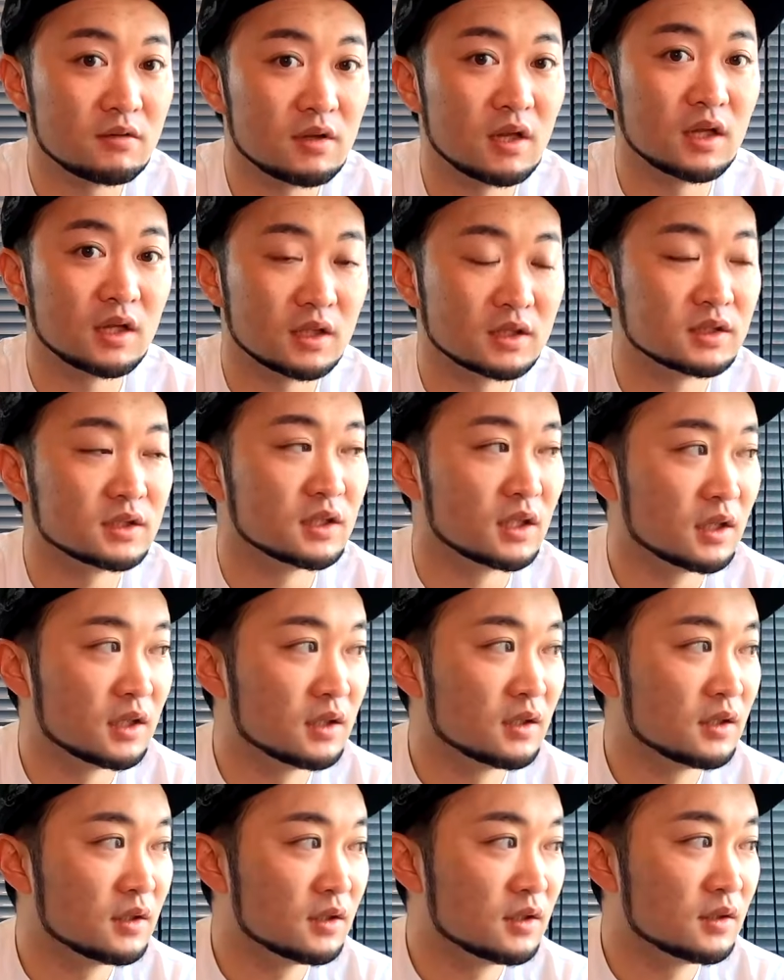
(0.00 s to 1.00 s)
アルな話で。
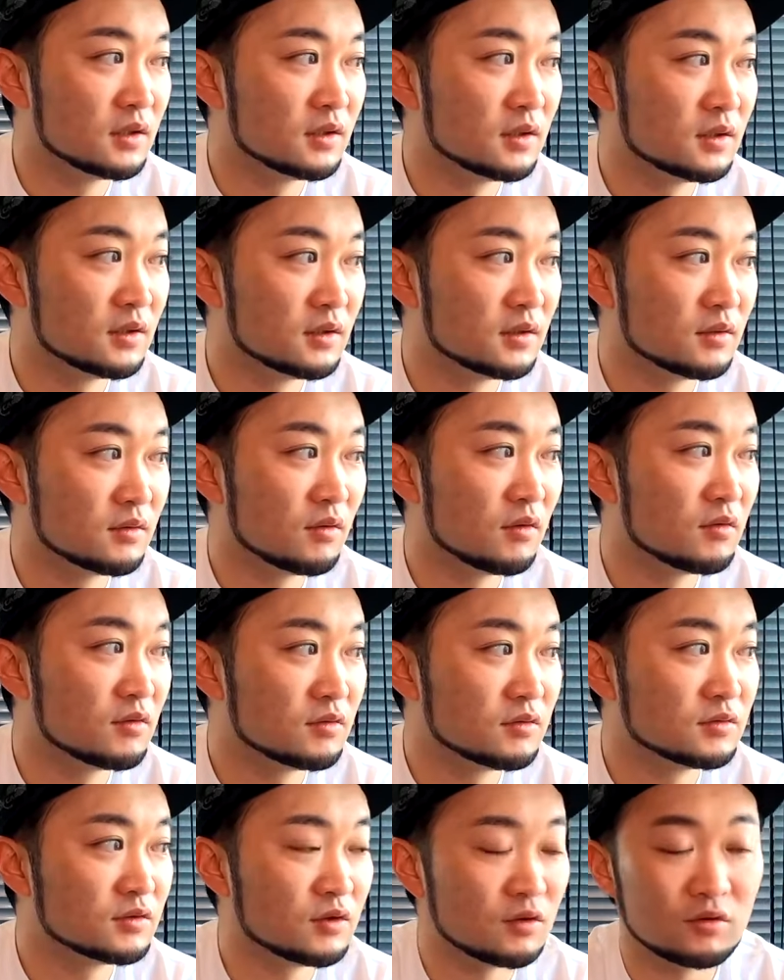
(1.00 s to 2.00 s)

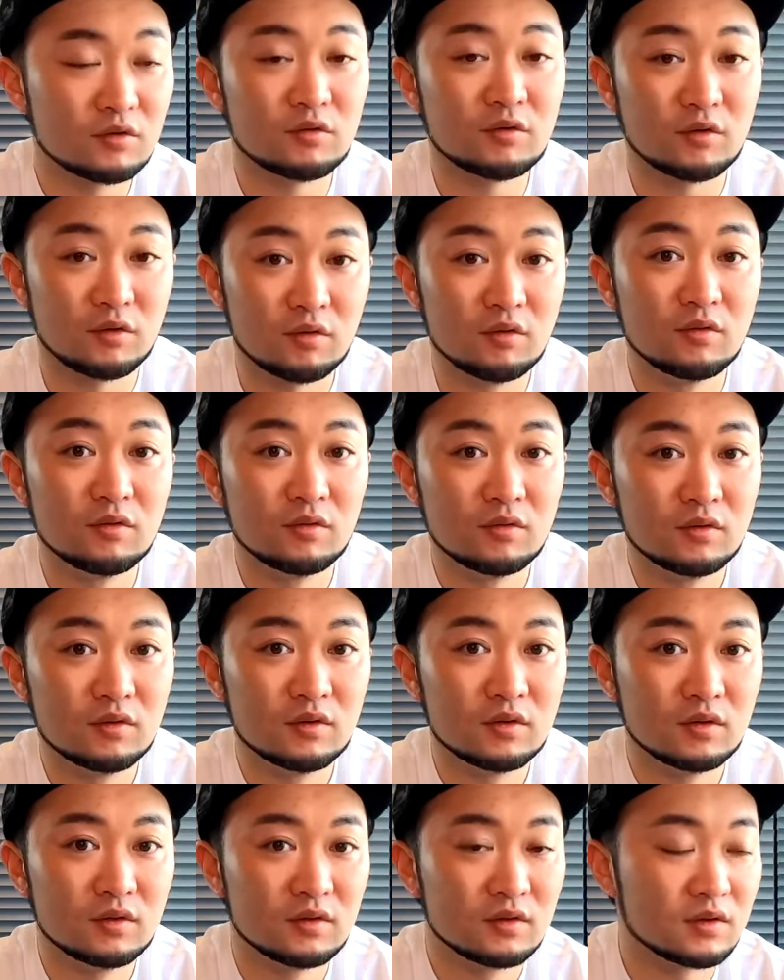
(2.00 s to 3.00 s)
ゴルフ場のよ。
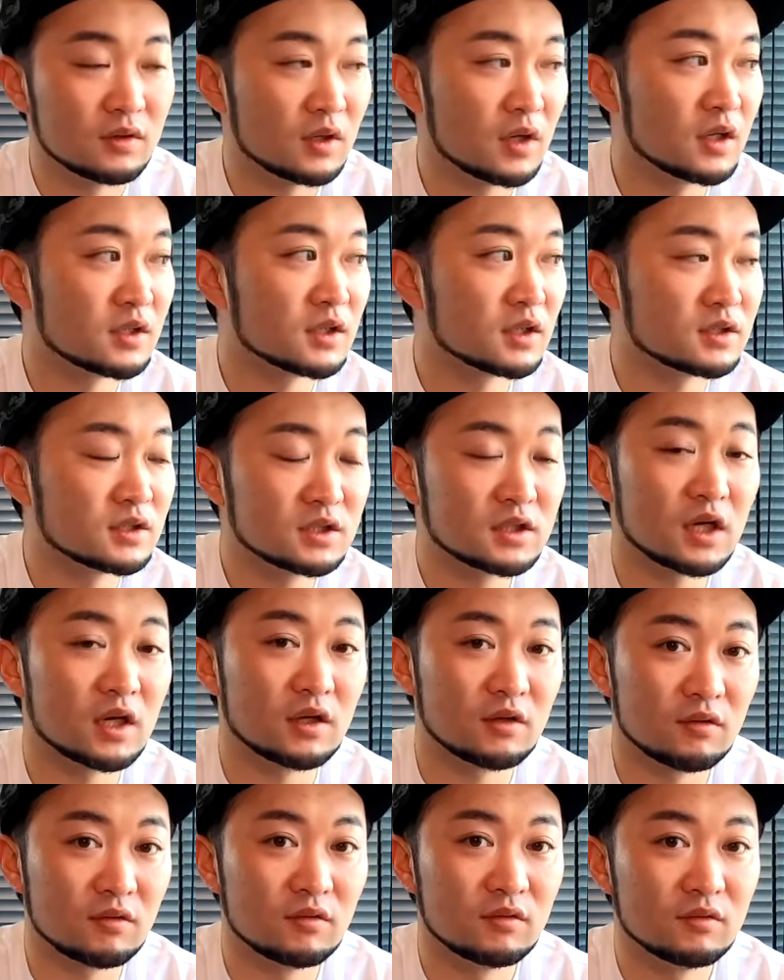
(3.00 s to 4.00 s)
警察来
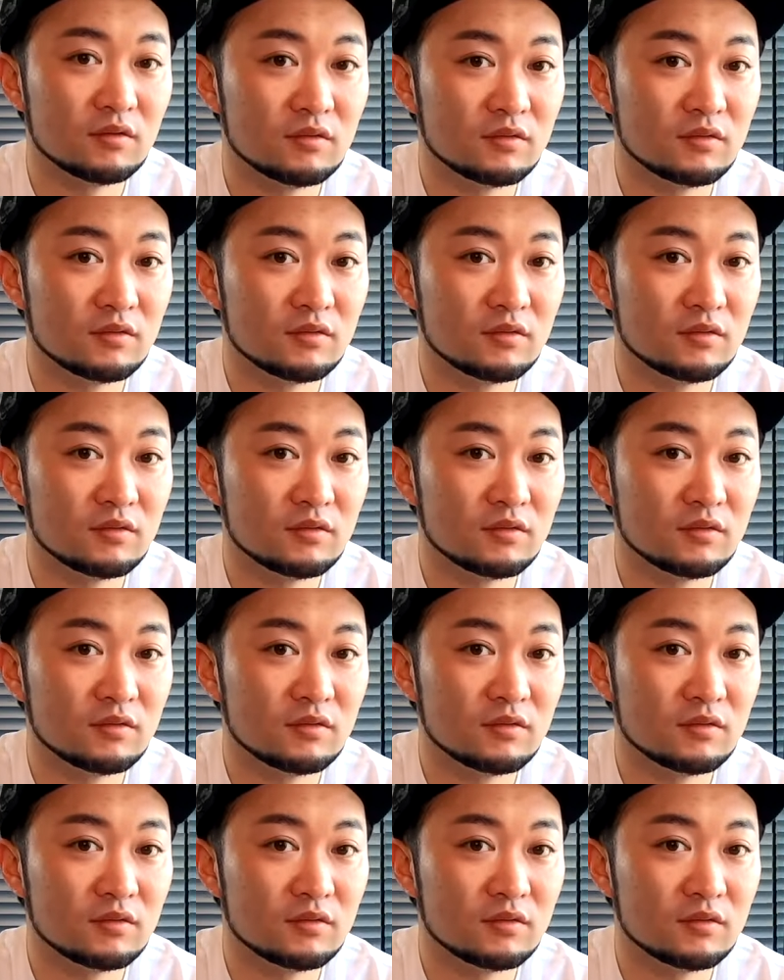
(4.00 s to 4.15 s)
たけど。